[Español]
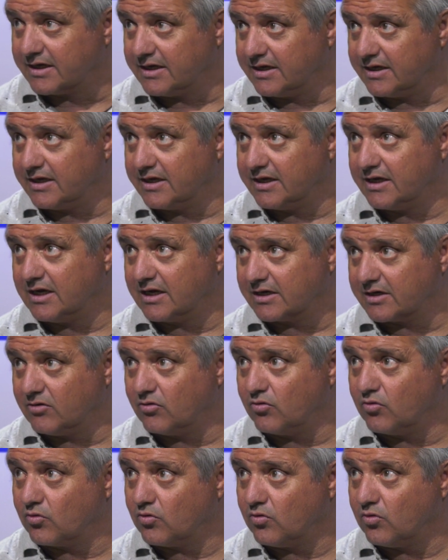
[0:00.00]
el
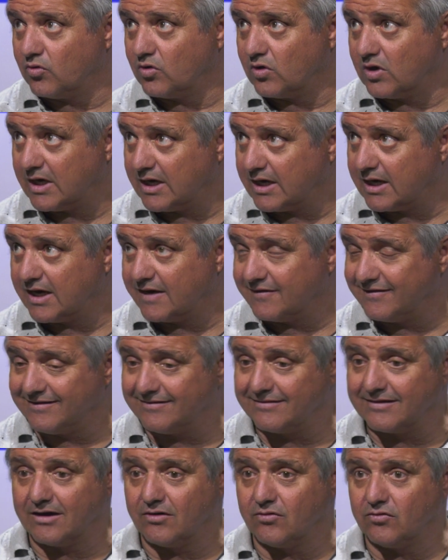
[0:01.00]
arqueólogo ha,
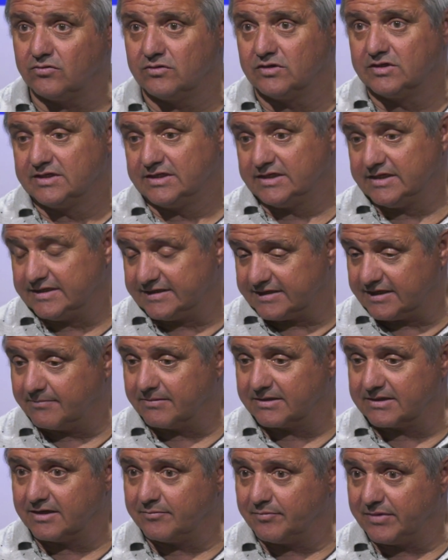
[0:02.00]
dictado y se
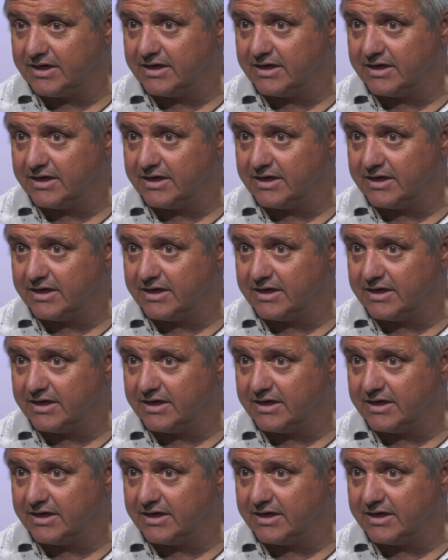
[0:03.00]
va a,